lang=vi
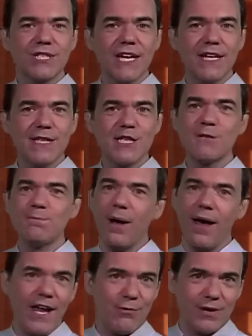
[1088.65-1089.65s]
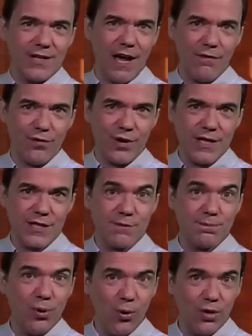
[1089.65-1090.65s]
đã cho thấy thể thao có thể
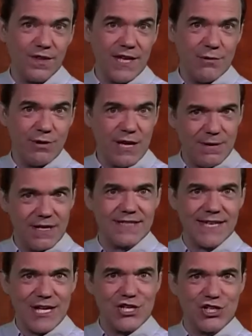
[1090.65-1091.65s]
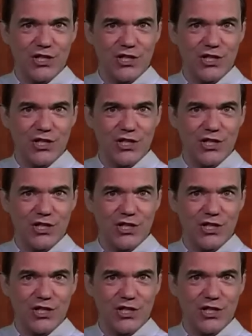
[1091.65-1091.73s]
giúp thúc đẩy khả năng phục hồi